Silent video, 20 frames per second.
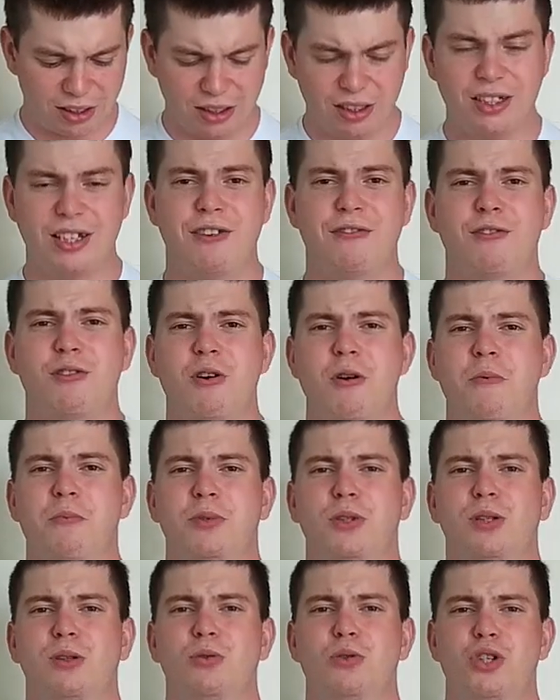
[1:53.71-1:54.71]
Ни в коем
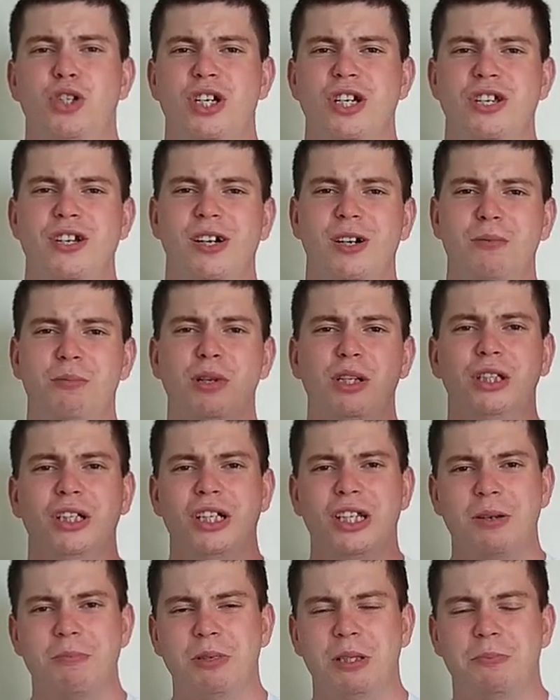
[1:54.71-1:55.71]
случае не
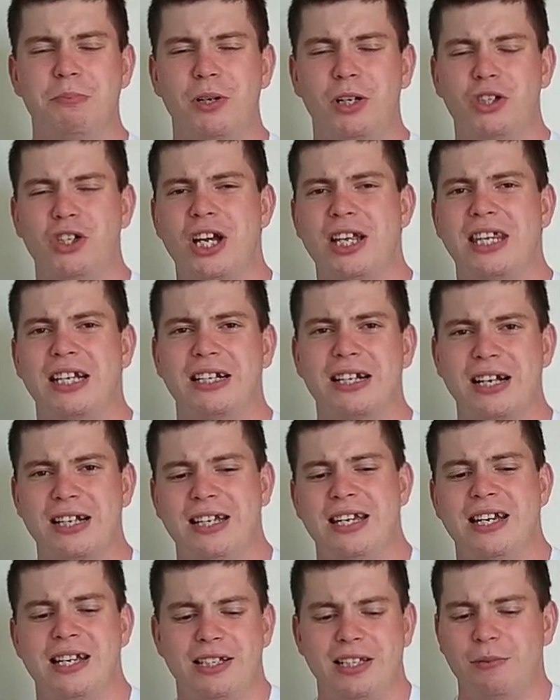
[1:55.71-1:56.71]
работайте без перчаток,
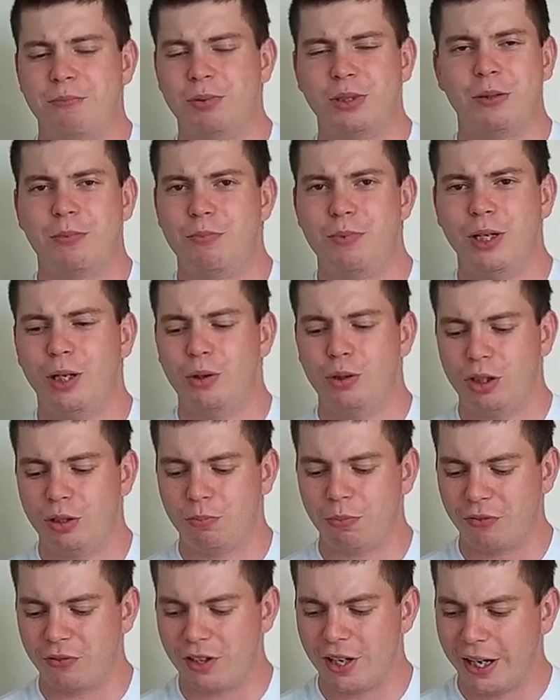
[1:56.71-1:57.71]
как я, если соберетесь
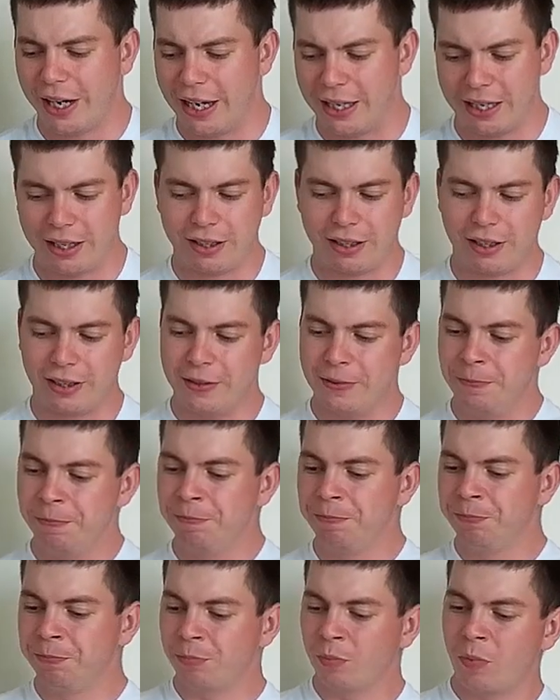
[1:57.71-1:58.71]
повторять это.
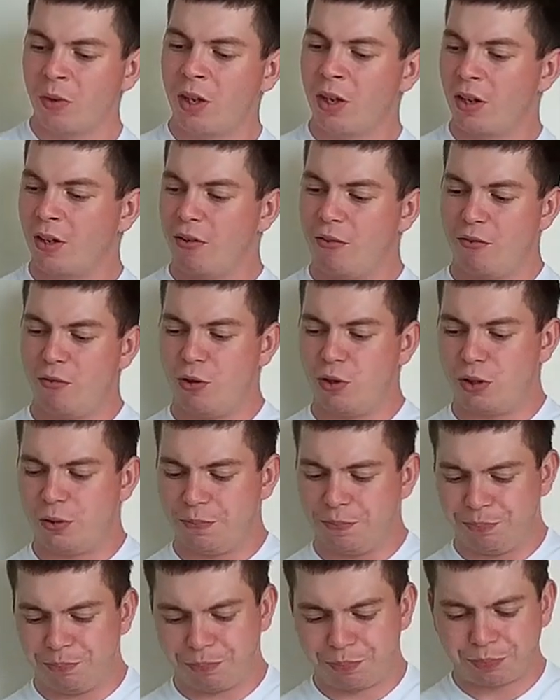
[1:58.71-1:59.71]
Вот.
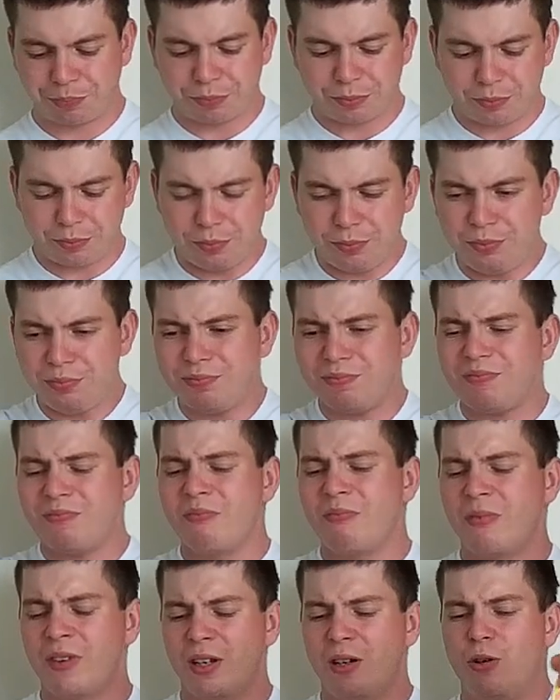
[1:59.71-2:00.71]

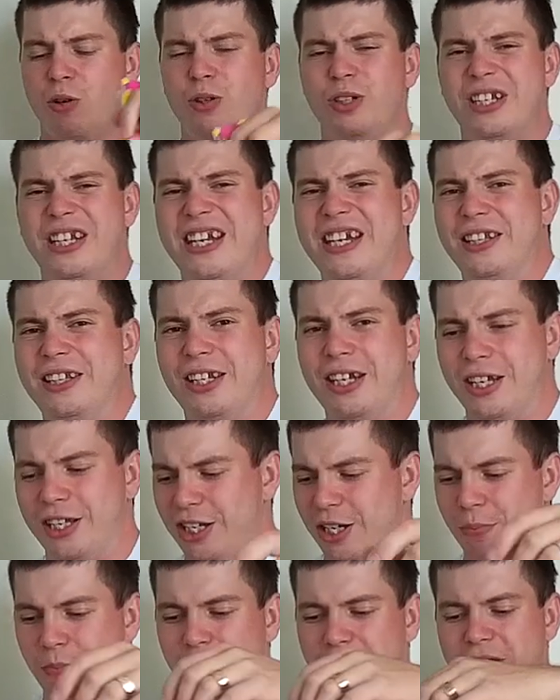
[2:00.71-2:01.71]
Он едкий,
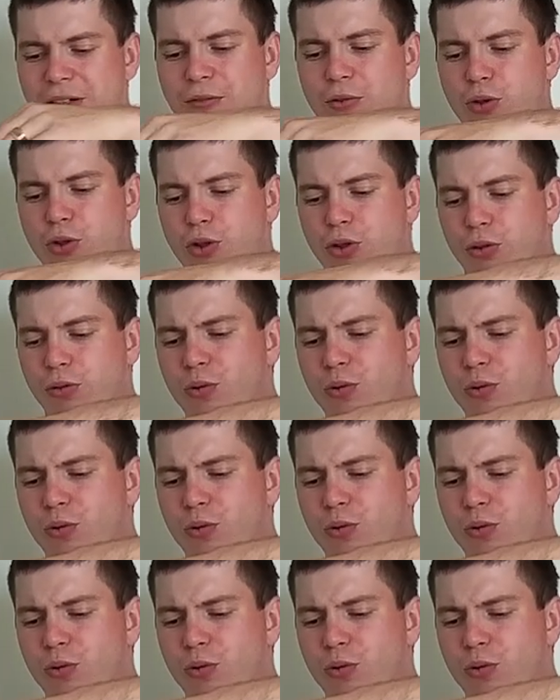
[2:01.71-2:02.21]
типа того, что...